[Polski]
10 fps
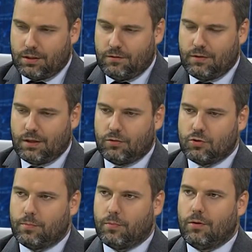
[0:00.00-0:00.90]
ani w NATO,
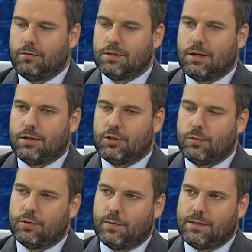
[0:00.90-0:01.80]
że polskie
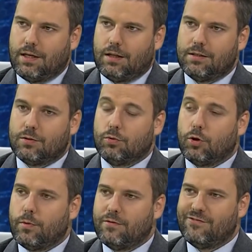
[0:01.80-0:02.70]
siły specjalne są
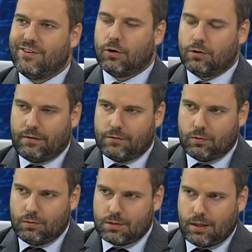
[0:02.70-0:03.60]
dobrym
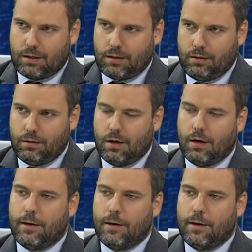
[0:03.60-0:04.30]
wykonawcą zadań,